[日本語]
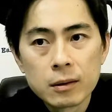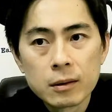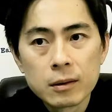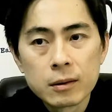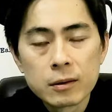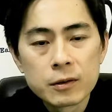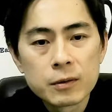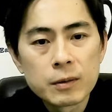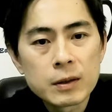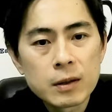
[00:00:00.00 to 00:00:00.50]

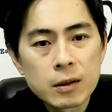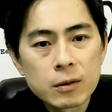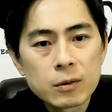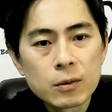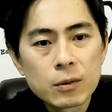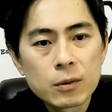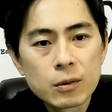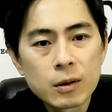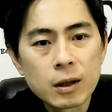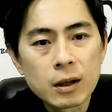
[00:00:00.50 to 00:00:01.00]
翼の
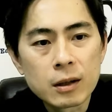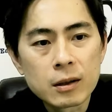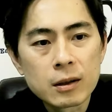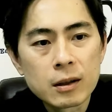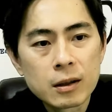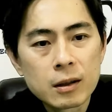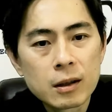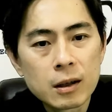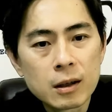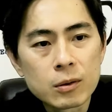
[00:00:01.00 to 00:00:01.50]
塔がやっ
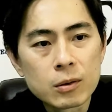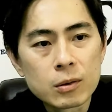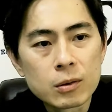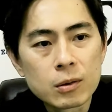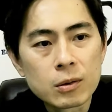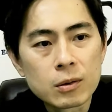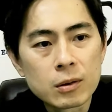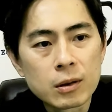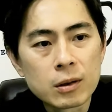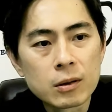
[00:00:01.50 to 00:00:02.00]
ていたこ
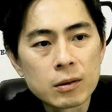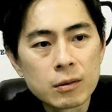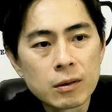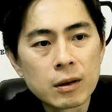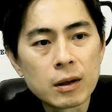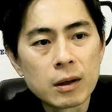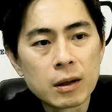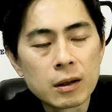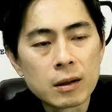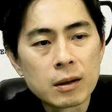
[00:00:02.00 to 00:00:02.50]
とっていうの
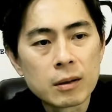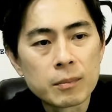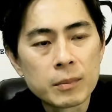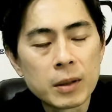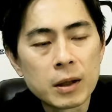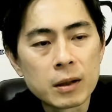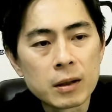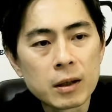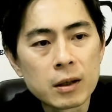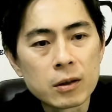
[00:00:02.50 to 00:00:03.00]
は、
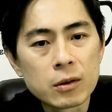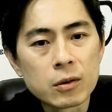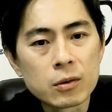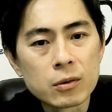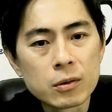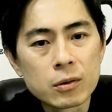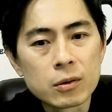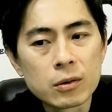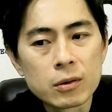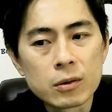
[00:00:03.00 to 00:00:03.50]
まあ結
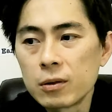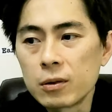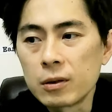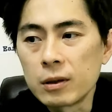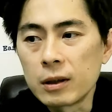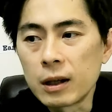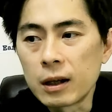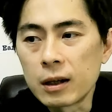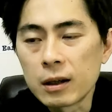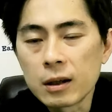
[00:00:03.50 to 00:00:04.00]
局、
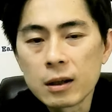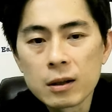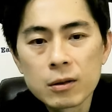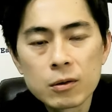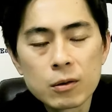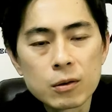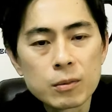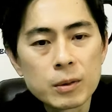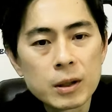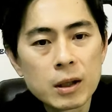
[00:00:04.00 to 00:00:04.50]
誰が
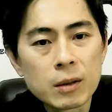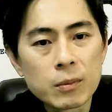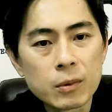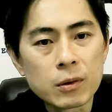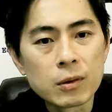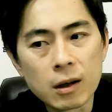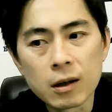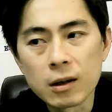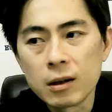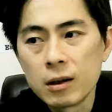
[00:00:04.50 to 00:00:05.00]
どう見て
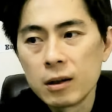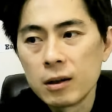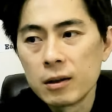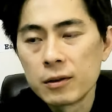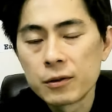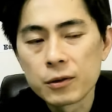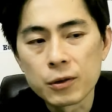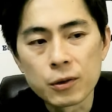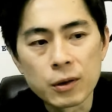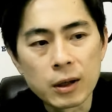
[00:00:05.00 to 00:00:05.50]
も、
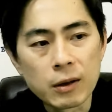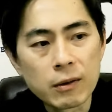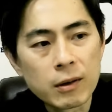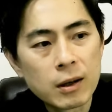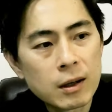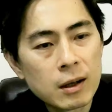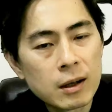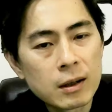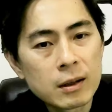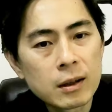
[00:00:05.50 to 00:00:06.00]
それは
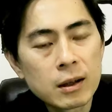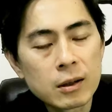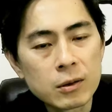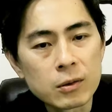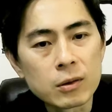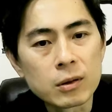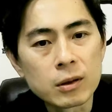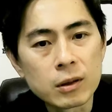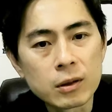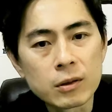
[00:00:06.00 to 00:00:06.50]
あかんや
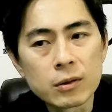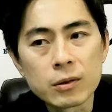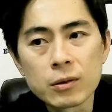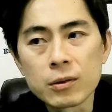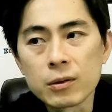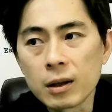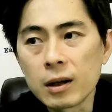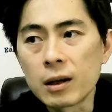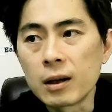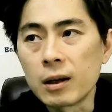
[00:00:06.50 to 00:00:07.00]
ろっていうよ
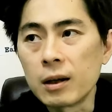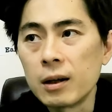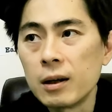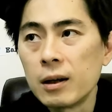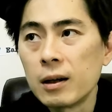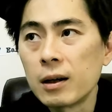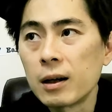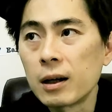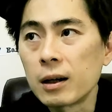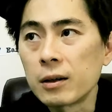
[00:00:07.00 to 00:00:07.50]
うな、
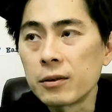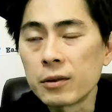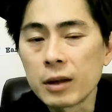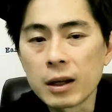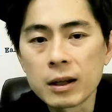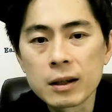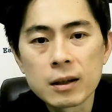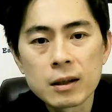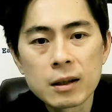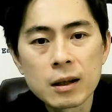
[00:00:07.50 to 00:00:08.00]
あの、や
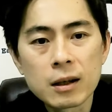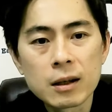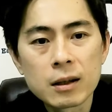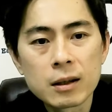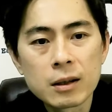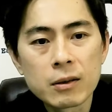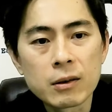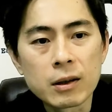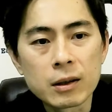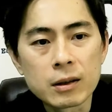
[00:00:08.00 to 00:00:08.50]
り方
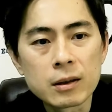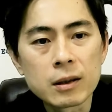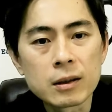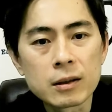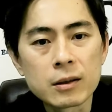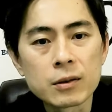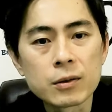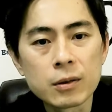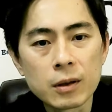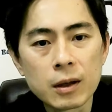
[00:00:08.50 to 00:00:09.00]
ではあったん
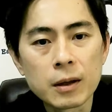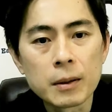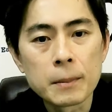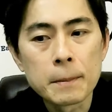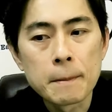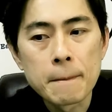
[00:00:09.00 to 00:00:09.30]
ですよね。